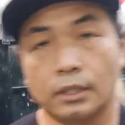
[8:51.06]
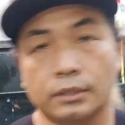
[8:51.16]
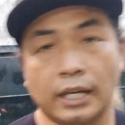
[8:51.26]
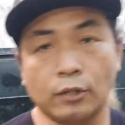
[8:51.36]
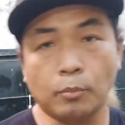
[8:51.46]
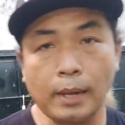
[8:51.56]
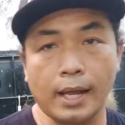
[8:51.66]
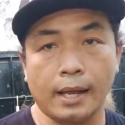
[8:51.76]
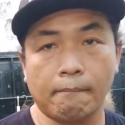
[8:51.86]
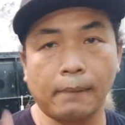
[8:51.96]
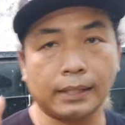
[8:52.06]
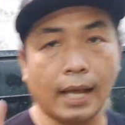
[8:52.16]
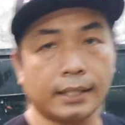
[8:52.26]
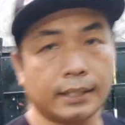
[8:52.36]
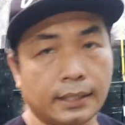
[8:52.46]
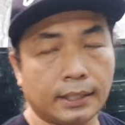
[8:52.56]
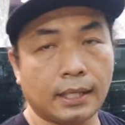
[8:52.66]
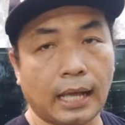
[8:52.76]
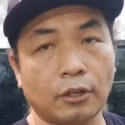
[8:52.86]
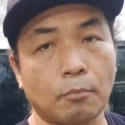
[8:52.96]
jangan lupa empat kali
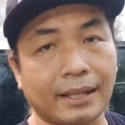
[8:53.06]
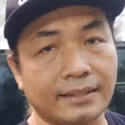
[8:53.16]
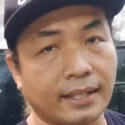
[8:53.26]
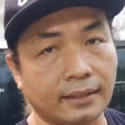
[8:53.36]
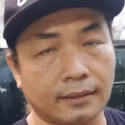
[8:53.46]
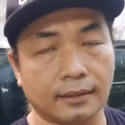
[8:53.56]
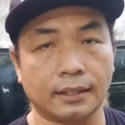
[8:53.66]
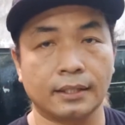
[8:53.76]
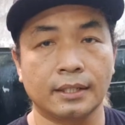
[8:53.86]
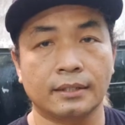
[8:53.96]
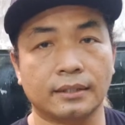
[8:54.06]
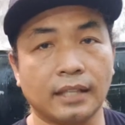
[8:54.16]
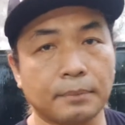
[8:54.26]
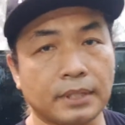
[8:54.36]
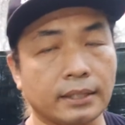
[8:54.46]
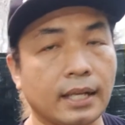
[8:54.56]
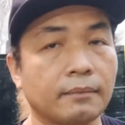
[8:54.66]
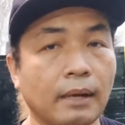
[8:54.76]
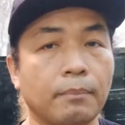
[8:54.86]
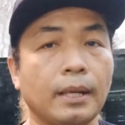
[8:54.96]
atau empat set setiap setnya
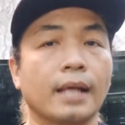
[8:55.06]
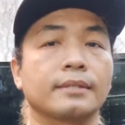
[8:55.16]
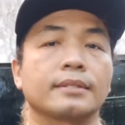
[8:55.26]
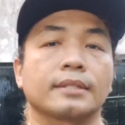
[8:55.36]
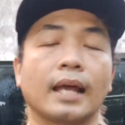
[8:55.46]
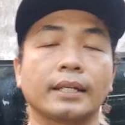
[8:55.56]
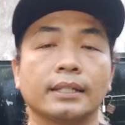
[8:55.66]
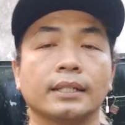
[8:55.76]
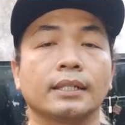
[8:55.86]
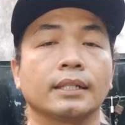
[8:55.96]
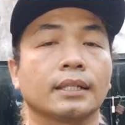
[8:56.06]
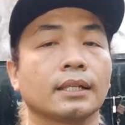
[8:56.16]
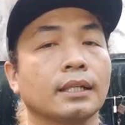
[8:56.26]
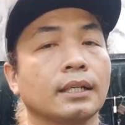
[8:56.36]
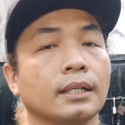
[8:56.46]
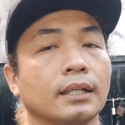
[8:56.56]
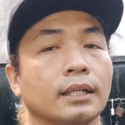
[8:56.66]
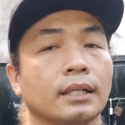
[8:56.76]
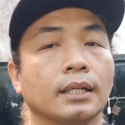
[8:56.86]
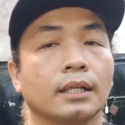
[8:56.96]
15 kali
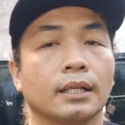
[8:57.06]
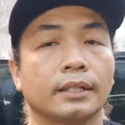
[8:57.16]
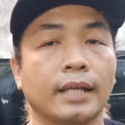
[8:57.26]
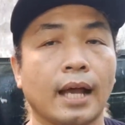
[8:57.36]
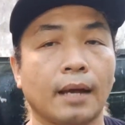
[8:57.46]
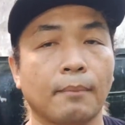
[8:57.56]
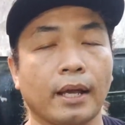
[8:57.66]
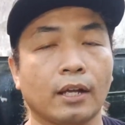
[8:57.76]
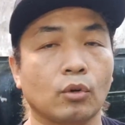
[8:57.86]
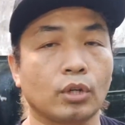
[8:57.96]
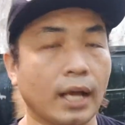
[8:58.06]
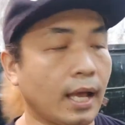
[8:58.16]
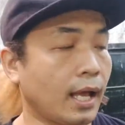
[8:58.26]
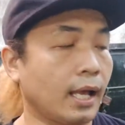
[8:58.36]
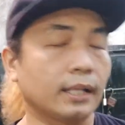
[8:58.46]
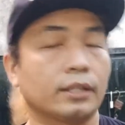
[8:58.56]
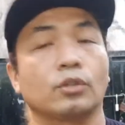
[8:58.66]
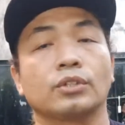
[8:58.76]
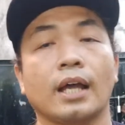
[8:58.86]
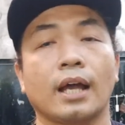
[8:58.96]
yang pakai roda
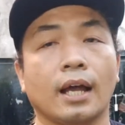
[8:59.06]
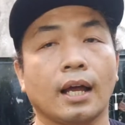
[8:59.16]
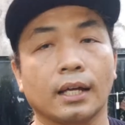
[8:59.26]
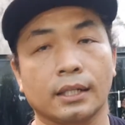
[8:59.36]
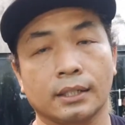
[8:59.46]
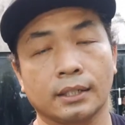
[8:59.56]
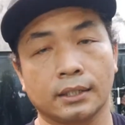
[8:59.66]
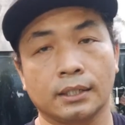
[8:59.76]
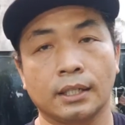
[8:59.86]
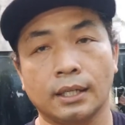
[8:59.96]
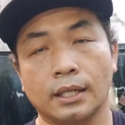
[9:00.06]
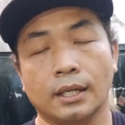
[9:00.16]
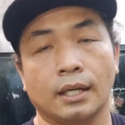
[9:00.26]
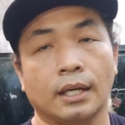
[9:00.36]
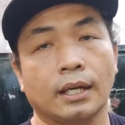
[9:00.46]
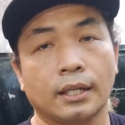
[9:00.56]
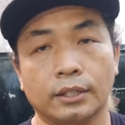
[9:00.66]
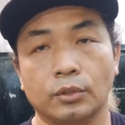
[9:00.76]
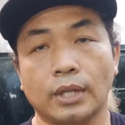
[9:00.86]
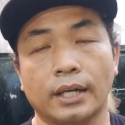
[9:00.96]
terus yang
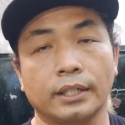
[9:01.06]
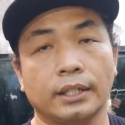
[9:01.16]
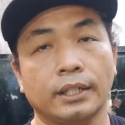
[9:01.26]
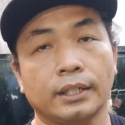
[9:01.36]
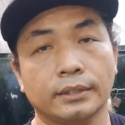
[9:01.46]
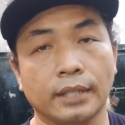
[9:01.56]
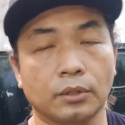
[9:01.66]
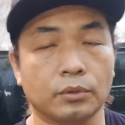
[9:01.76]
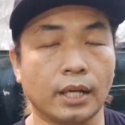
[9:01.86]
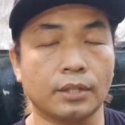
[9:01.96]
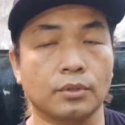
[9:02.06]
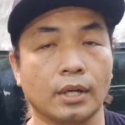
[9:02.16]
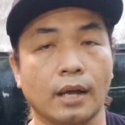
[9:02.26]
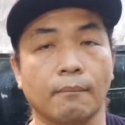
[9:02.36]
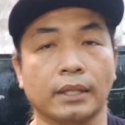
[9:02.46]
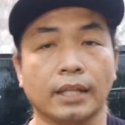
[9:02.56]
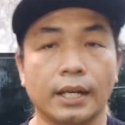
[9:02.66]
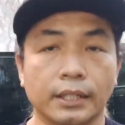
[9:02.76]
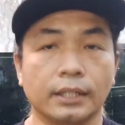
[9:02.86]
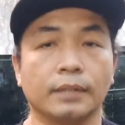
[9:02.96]
itu tadi satunya juga empat
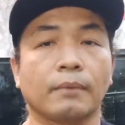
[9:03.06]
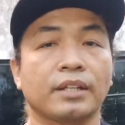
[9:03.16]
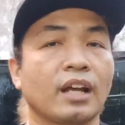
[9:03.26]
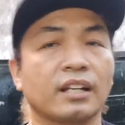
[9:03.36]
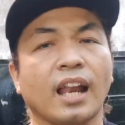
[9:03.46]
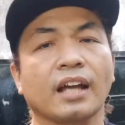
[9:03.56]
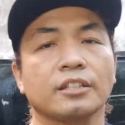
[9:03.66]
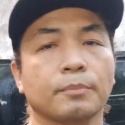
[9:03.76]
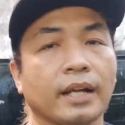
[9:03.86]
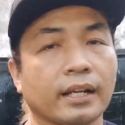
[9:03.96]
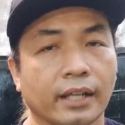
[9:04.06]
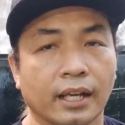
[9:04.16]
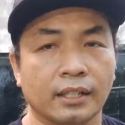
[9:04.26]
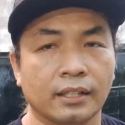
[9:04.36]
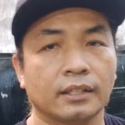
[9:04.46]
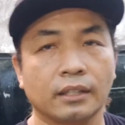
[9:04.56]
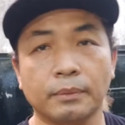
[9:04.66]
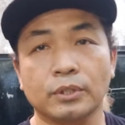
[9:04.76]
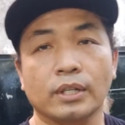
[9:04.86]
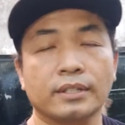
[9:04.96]
kali masih ada lagi sebenarnya tapi
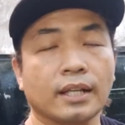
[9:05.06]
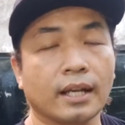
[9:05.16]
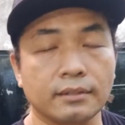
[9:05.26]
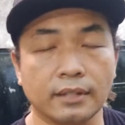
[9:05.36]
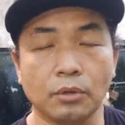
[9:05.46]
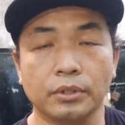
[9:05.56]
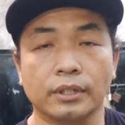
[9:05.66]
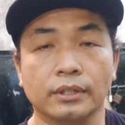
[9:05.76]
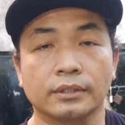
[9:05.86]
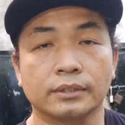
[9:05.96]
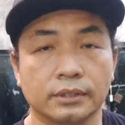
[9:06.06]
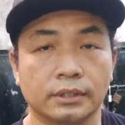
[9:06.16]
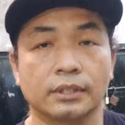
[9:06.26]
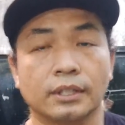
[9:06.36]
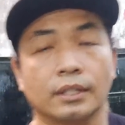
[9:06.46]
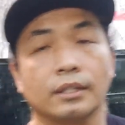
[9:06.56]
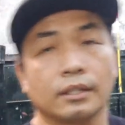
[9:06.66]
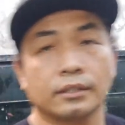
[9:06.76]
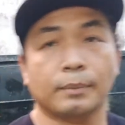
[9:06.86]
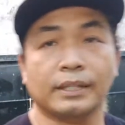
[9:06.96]
besok aja tak kasih tahu ya
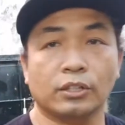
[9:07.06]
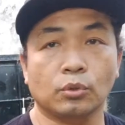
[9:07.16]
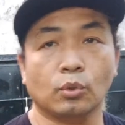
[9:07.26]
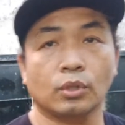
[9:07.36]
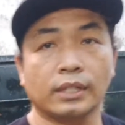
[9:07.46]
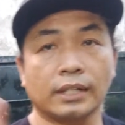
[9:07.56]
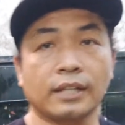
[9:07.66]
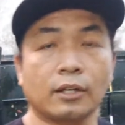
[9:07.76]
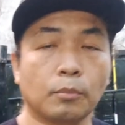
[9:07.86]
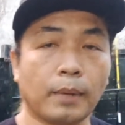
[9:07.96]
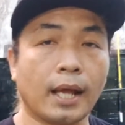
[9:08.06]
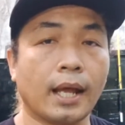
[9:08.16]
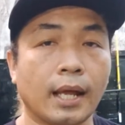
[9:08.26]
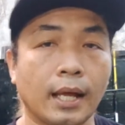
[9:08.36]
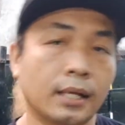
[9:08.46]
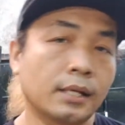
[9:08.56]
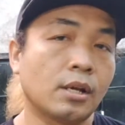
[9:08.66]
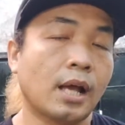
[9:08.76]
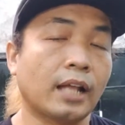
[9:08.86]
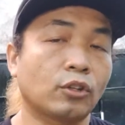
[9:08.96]
seperti itu dan jangan lupa
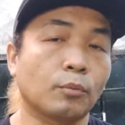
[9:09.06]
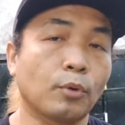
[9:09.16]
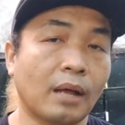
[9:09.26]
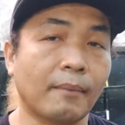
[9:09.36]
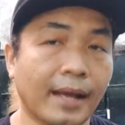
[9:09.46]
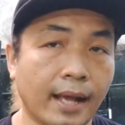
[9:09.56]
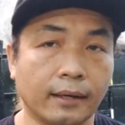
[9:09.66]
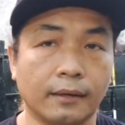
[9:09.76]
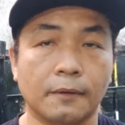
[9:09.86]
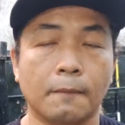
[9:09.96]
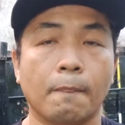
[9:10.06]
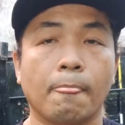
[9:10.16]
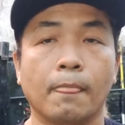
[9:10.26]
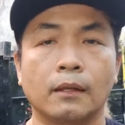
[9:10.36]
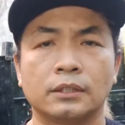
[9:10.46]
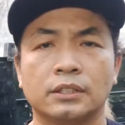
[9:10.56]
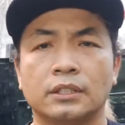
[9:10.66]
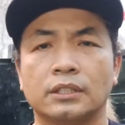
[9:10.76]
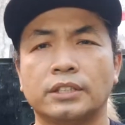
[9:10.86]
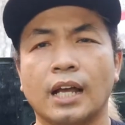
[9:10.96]
atur pola makan
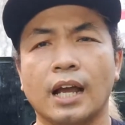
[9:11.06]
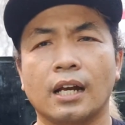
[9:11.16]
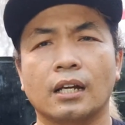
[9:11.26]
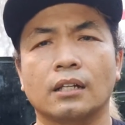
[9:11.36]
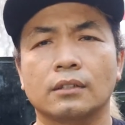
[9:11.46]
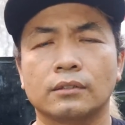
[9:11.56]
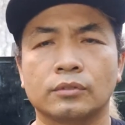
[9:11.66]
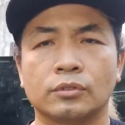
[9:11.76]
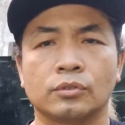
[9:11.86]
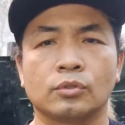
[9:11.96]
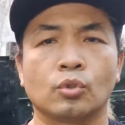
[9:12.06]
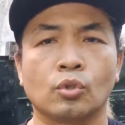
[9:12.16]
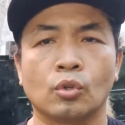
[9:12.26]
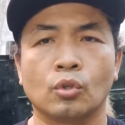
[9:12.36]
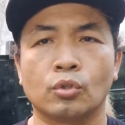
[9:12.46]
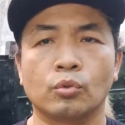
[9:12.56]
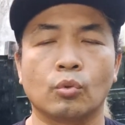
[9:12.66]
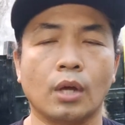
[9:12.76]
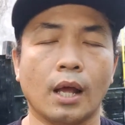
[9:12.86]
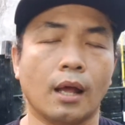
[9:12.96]
jangan
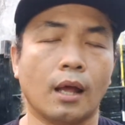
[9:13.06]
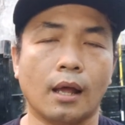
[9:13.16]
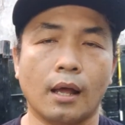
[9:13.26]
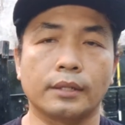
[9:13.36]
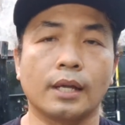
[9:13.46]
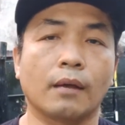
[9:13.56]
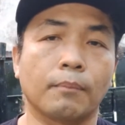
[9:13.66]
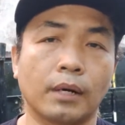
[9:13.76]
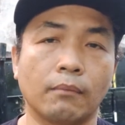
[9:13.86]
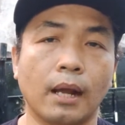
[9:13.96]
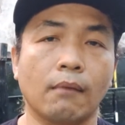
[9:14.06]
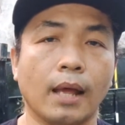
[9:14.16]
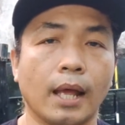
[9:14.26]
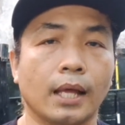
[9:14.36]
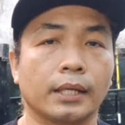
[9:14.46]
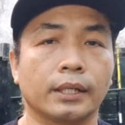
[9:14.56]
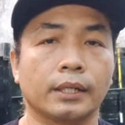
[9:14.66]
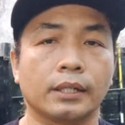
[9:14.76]
suka yang berlemak-lemak ya